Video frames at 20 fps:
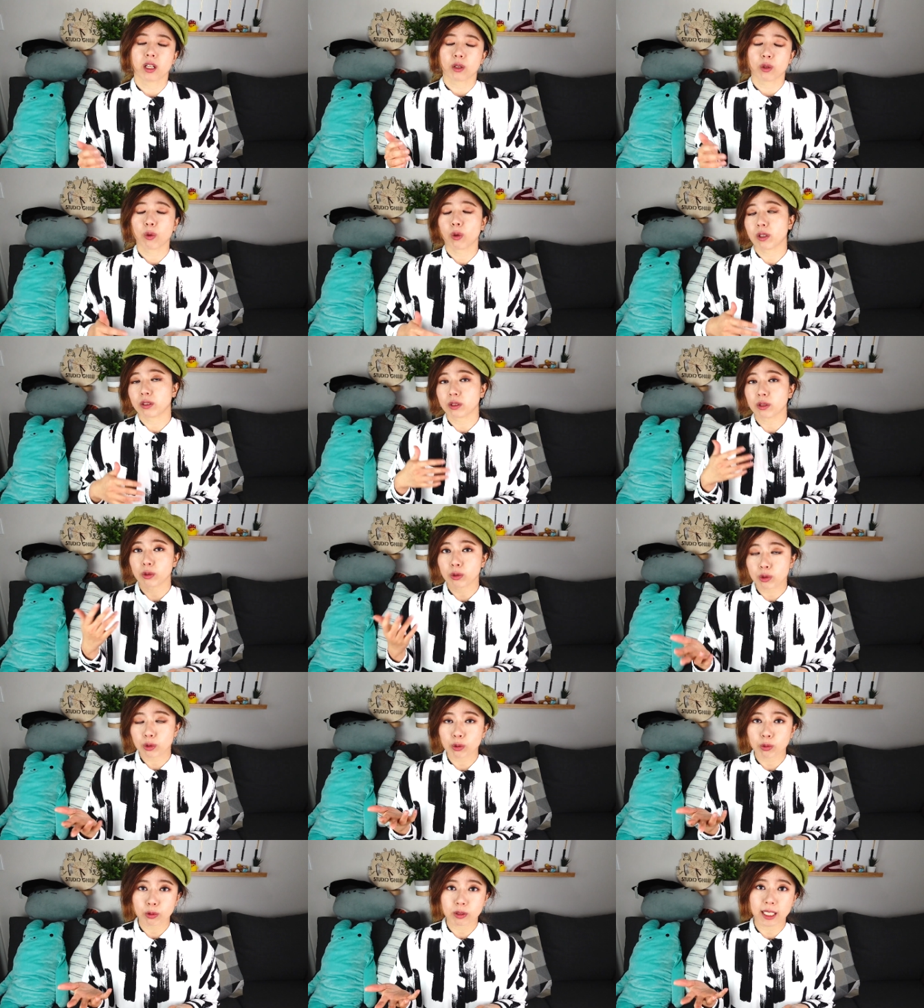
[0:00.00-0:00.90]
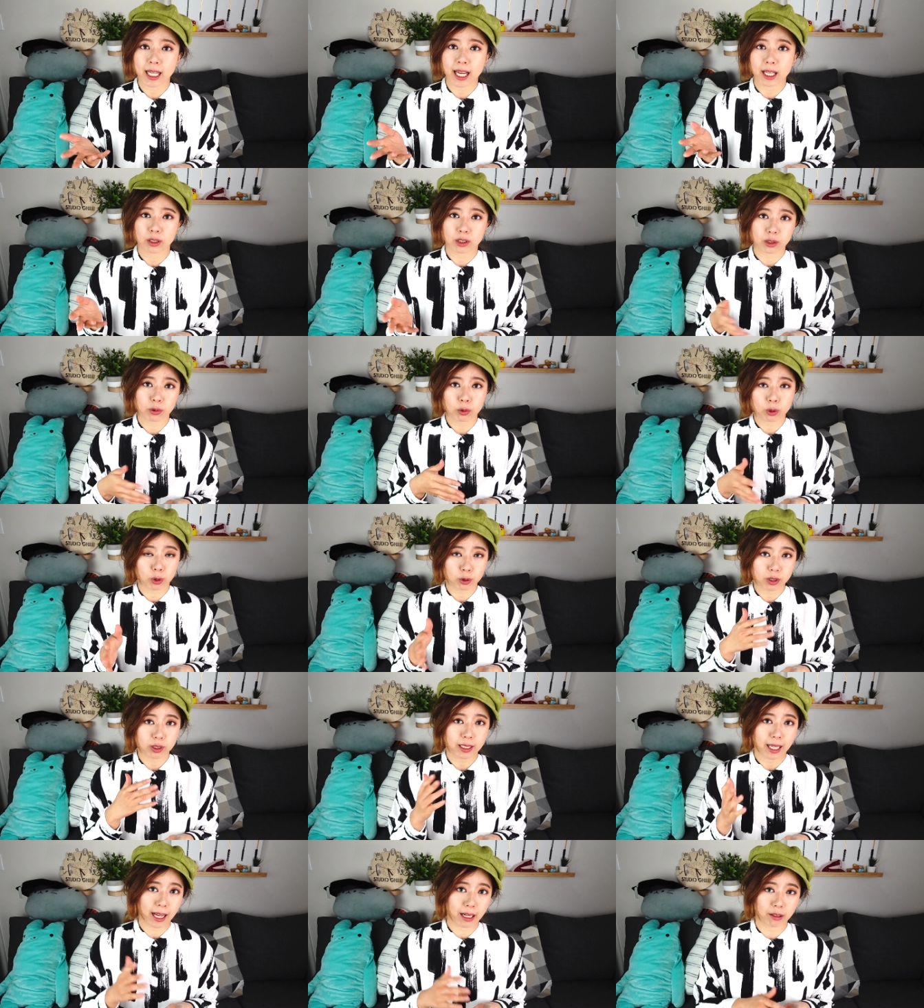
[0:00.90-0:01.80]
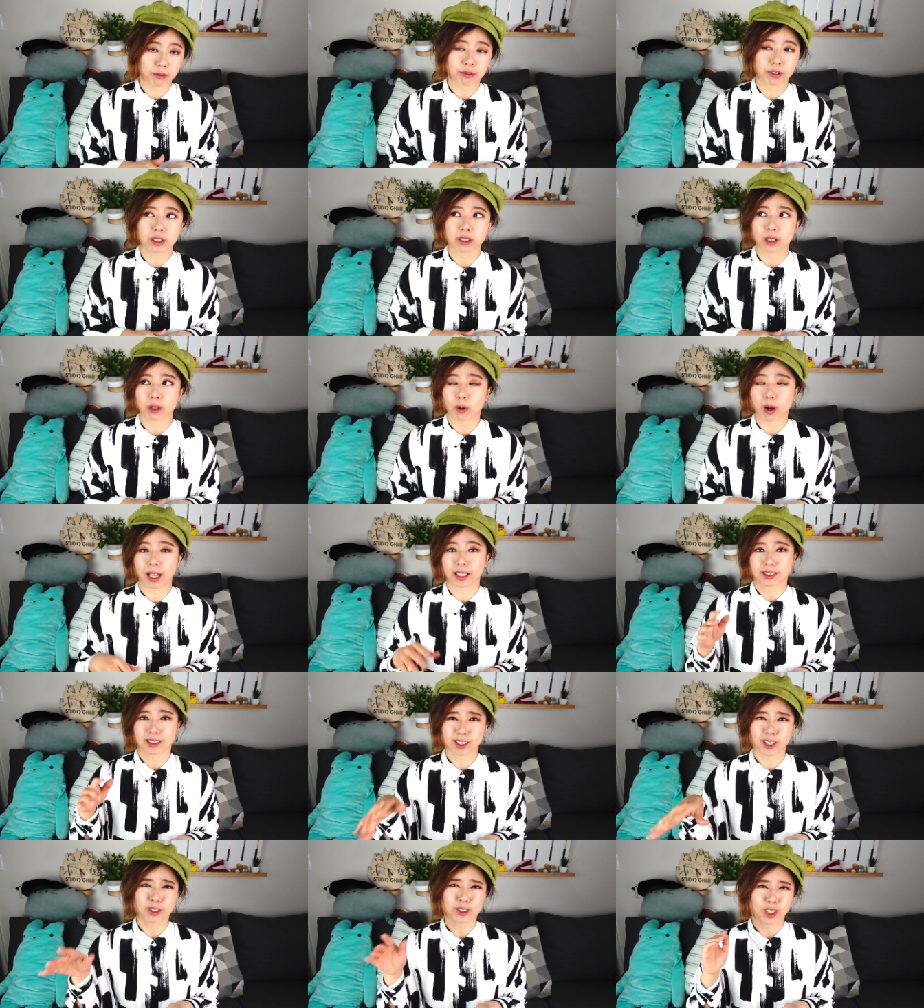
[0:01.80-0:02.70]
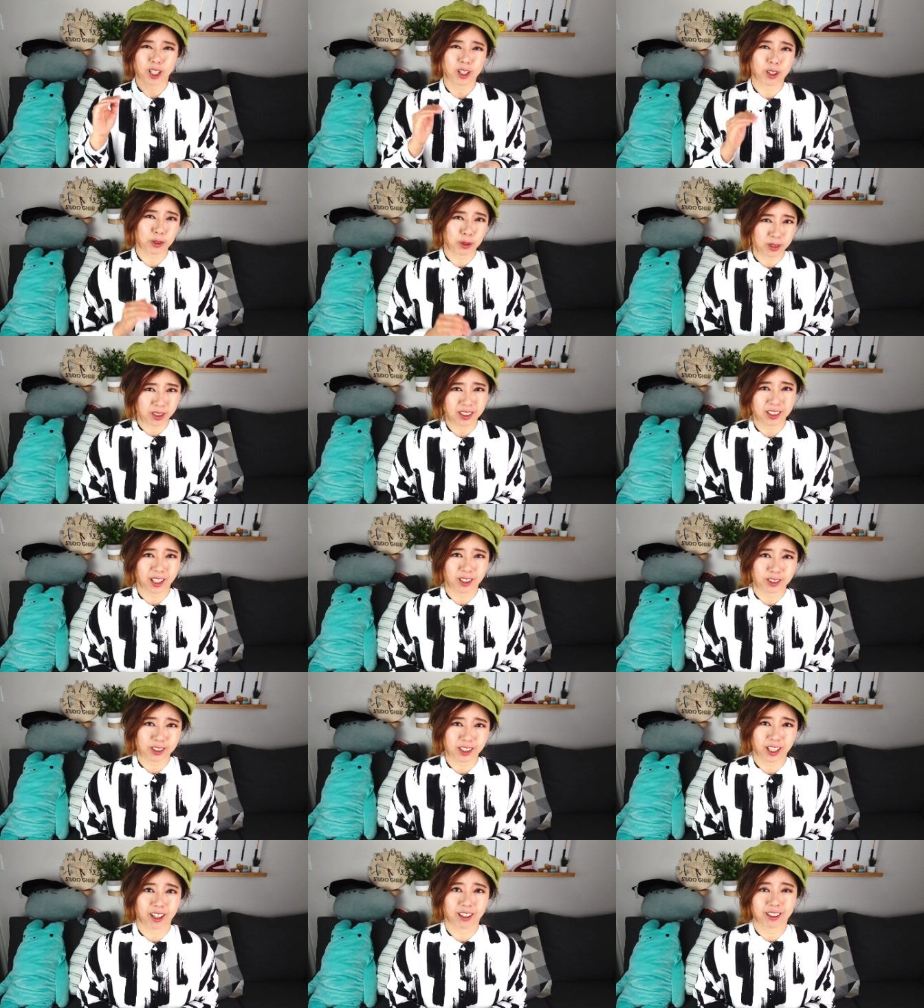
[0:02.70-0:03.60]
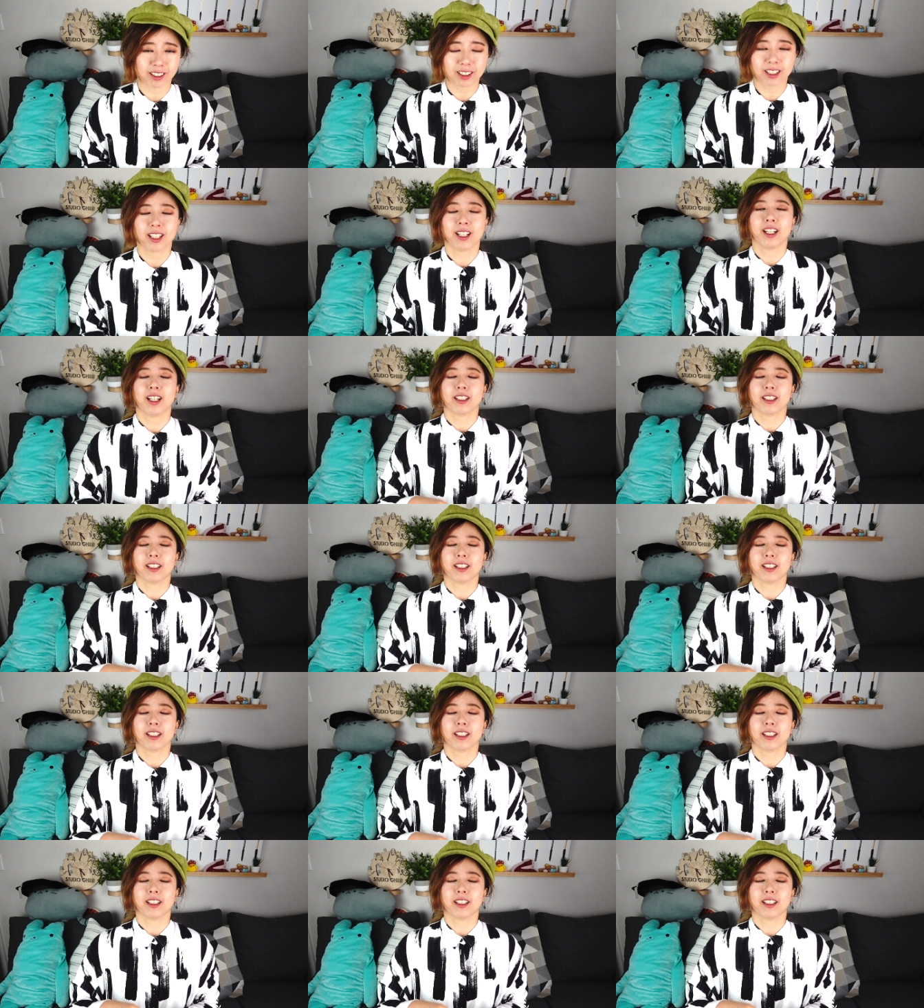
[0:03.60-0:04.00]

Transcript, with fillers: 如果是蔬菜，几乎都是糖分的话，烧焦了就是烧焦了。